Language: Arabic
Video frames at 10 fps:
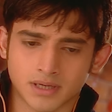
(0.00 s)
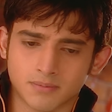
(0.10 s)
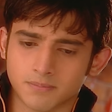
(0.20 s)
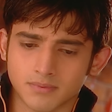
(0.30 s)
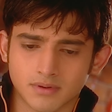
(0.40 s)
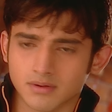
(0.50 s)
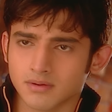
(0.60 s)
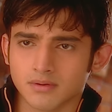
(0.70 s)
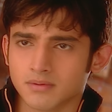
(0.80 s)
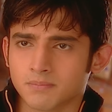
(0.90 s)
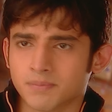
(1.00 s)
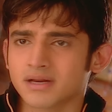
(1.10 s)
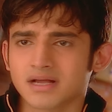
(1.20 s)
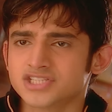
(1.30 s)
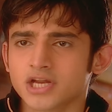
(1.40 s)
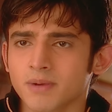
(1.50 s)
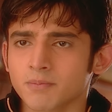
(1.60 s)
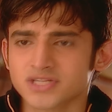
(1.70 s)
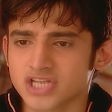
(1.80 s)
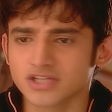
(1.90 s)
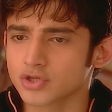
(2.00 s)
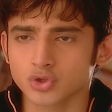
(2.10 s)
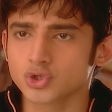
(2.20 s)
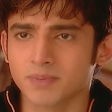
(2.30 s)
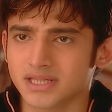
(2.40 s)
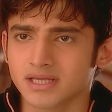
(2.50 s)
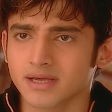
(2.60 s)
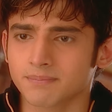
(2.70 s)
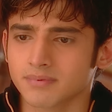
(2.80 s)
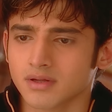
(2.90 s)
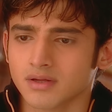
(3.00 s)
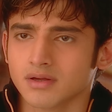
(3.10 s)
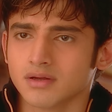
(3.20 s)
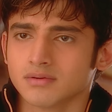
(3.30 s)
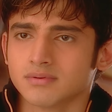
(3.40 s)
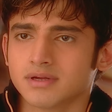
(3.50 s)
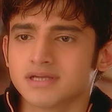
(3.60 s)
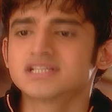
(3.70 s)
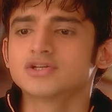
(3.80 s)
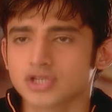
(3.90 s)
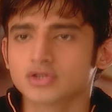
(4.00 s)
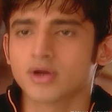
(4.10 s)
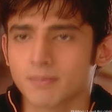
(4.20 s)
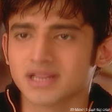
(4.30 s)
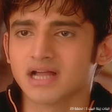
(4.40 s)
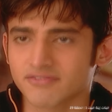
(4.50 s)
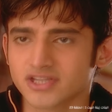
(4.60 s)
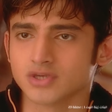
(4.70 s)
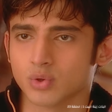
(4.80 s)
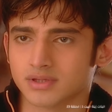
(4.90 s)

بس بس يعني كاجي لازم تتنفس بعد كل هالمعاناة مثل ما